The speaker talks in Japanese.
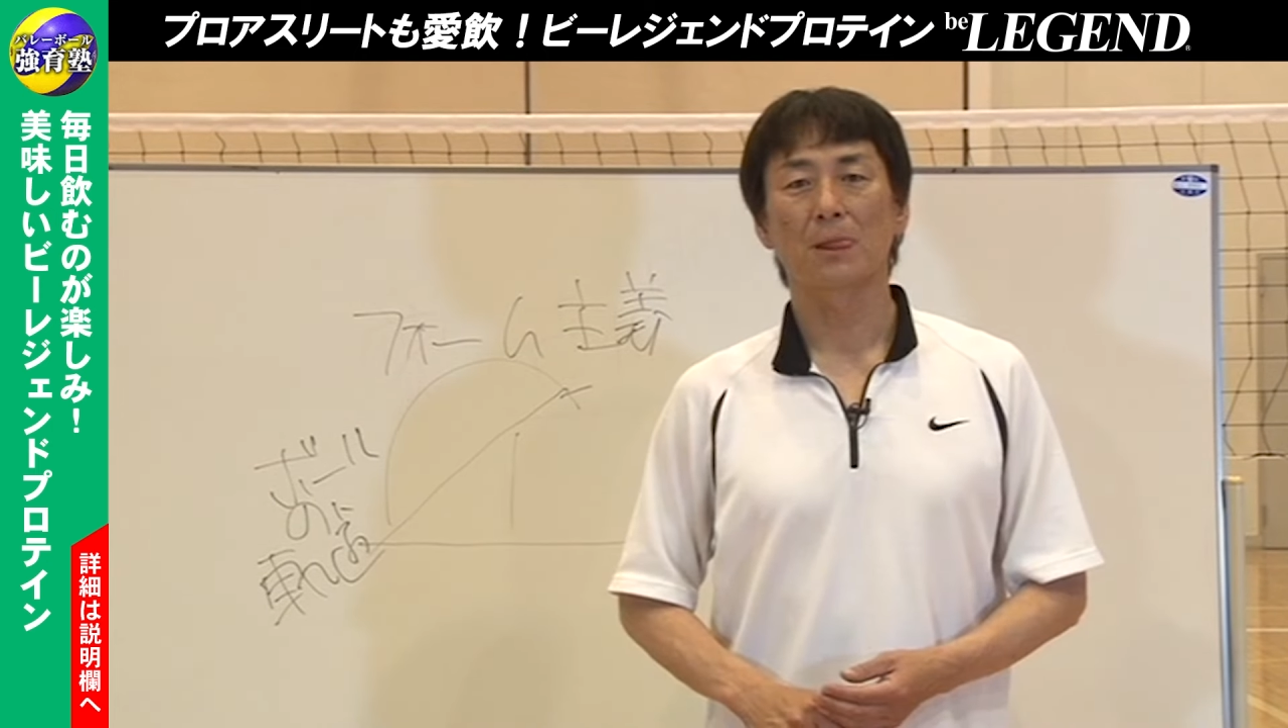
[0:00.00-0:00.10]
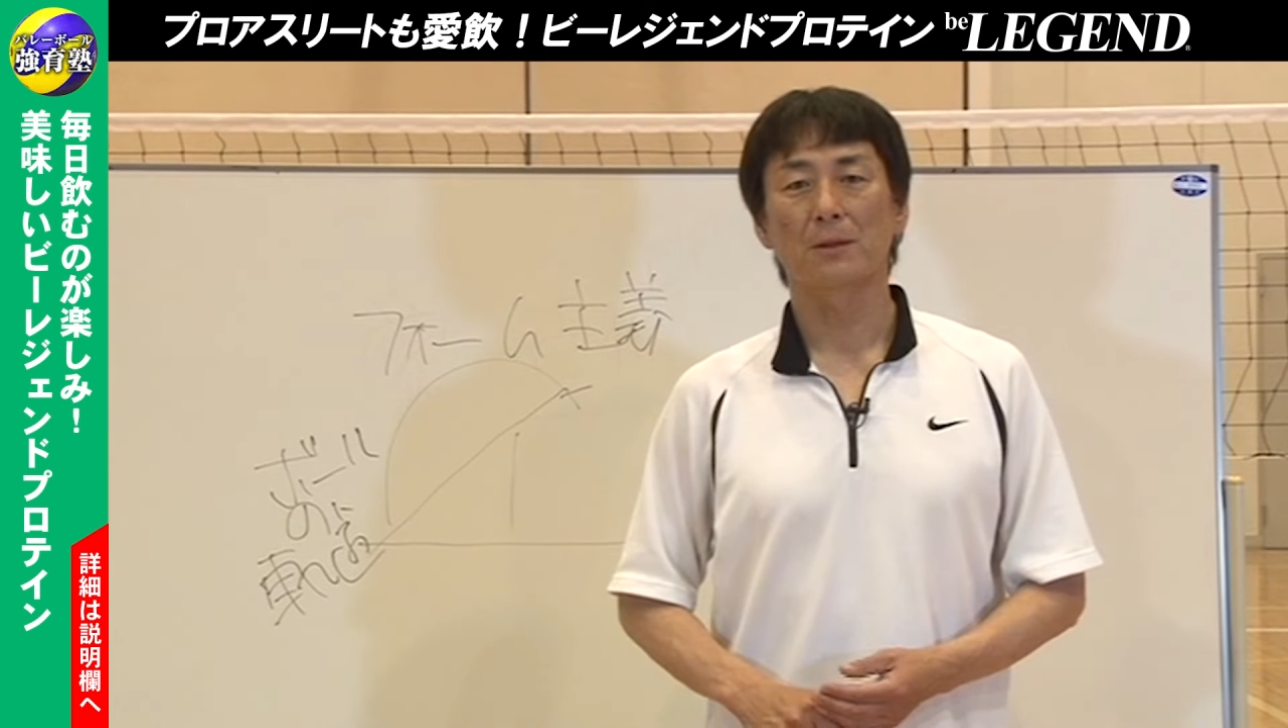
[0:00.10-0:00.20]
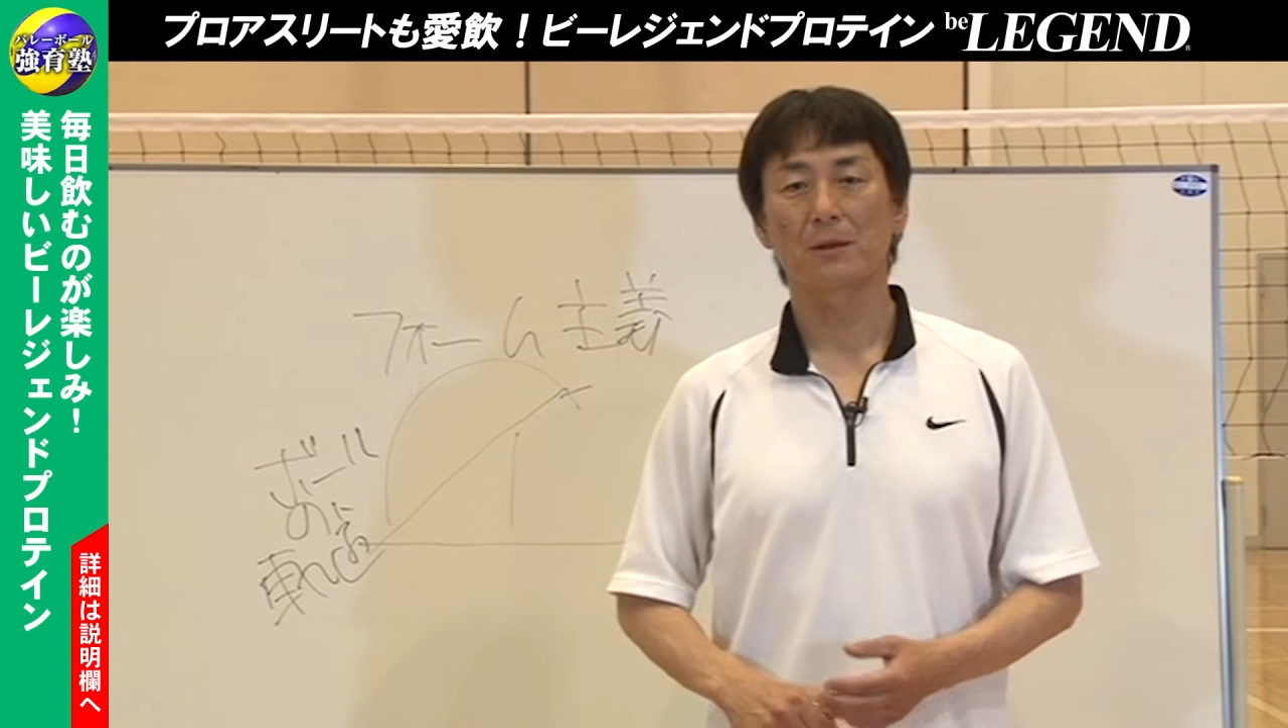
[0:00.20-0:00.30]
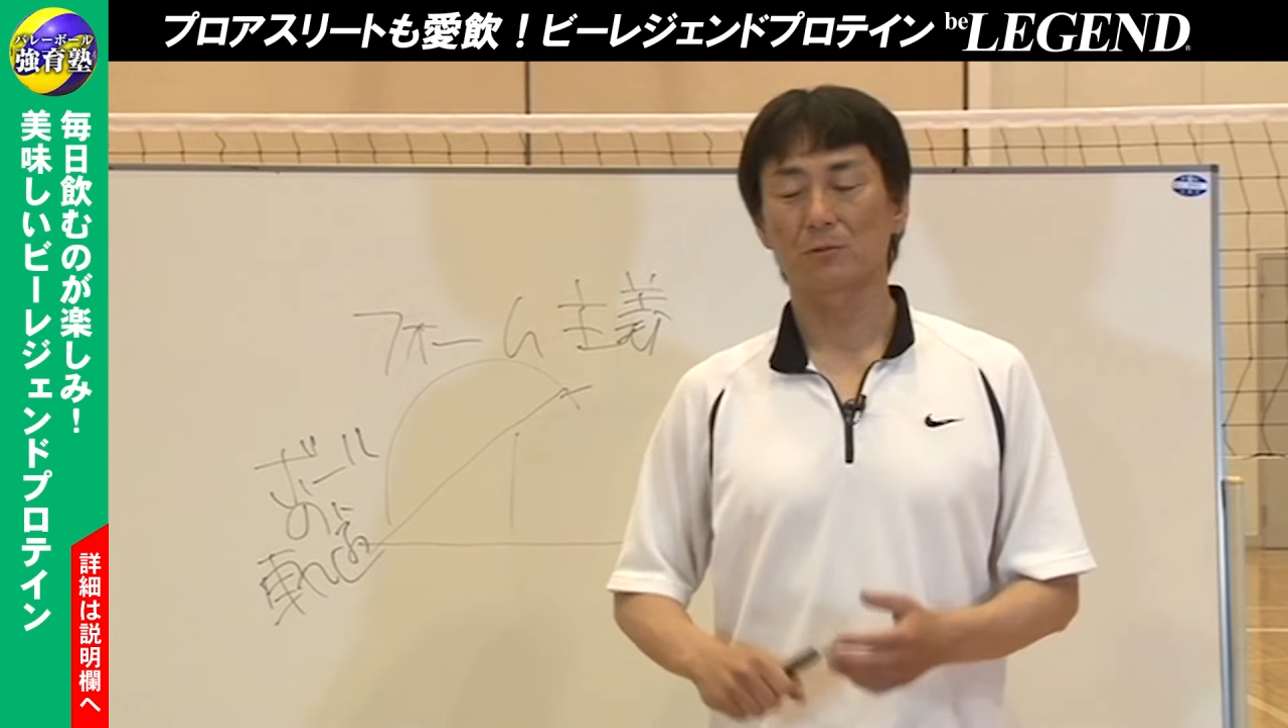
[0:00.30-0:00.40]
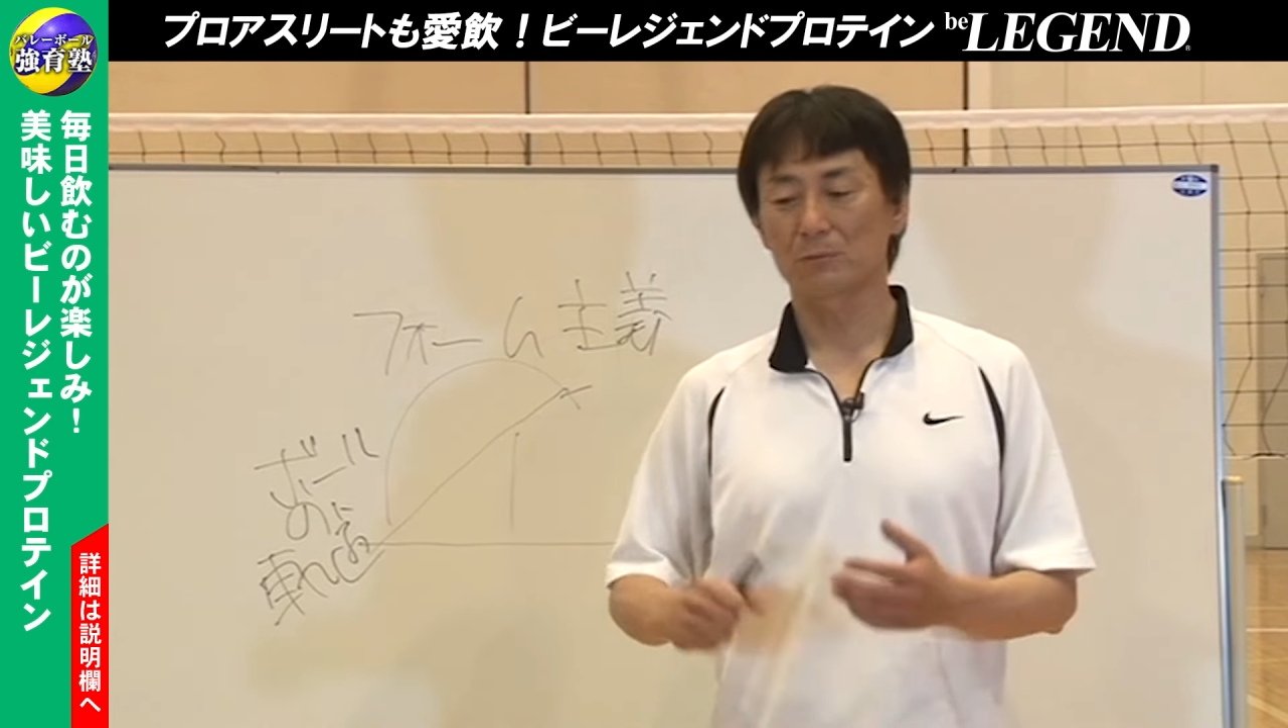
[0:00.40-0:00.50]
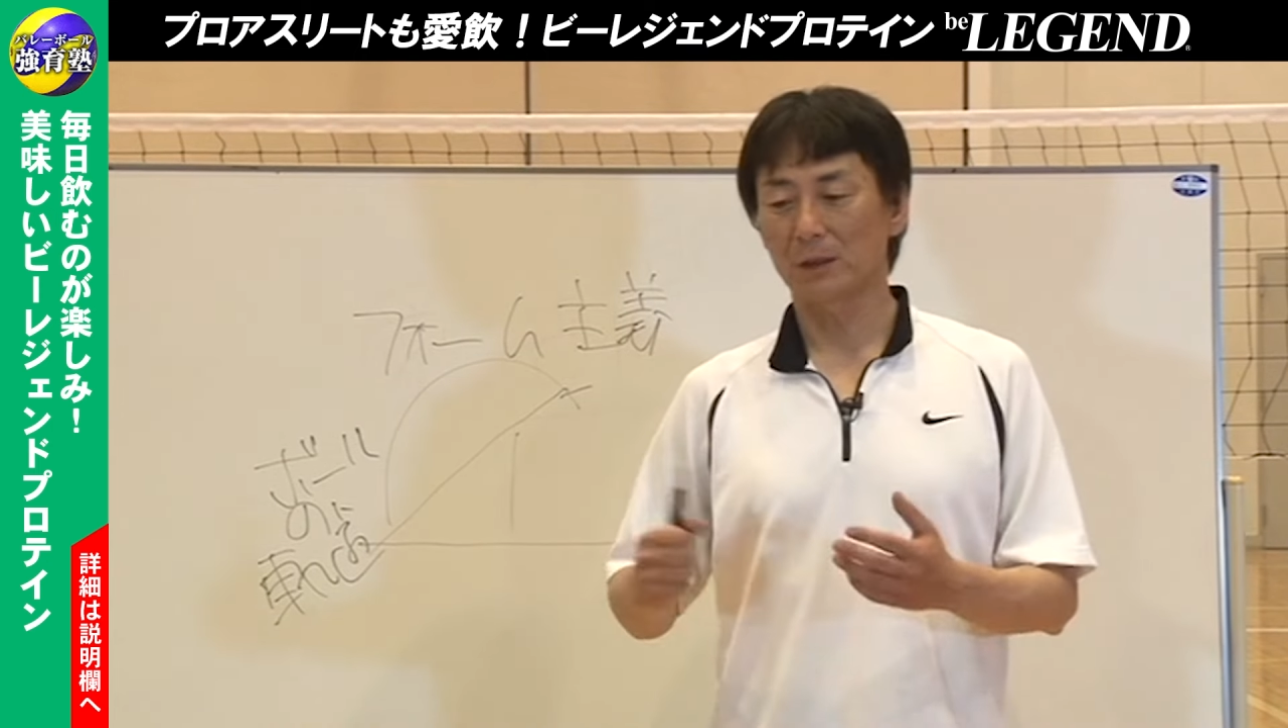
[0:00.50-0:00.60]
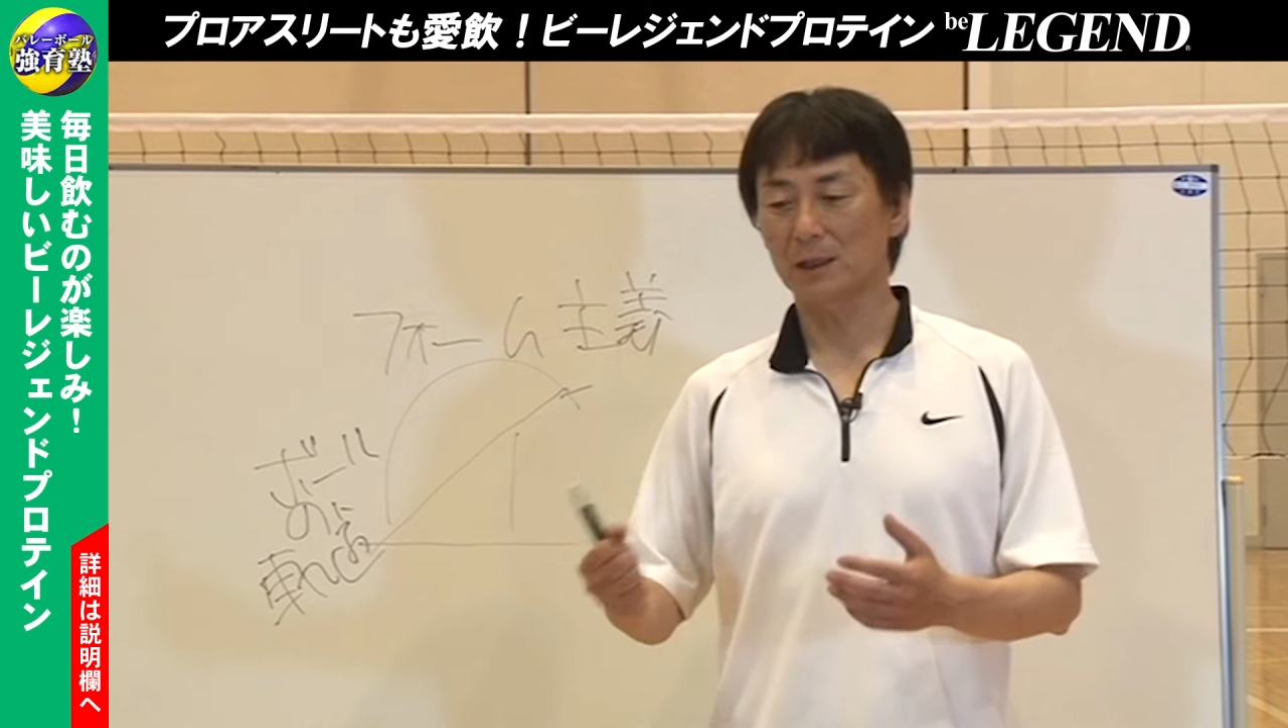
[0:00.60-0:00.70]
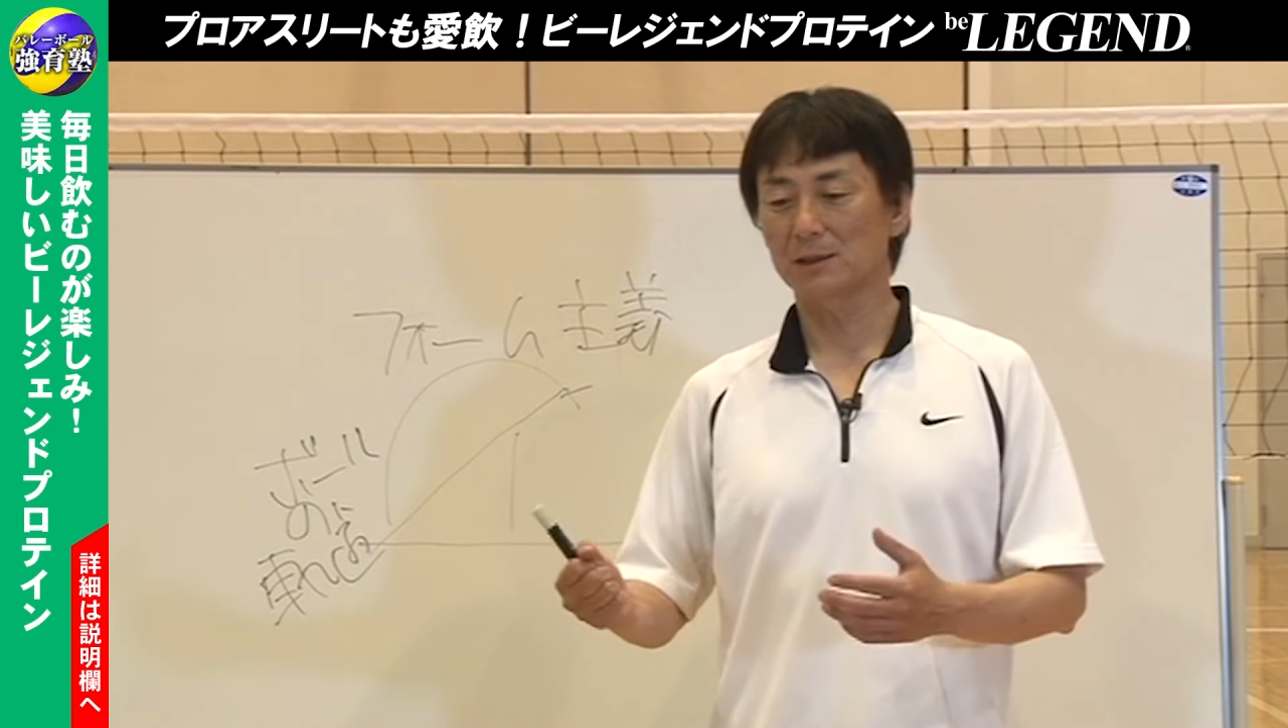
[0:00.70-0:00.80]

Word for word: で上手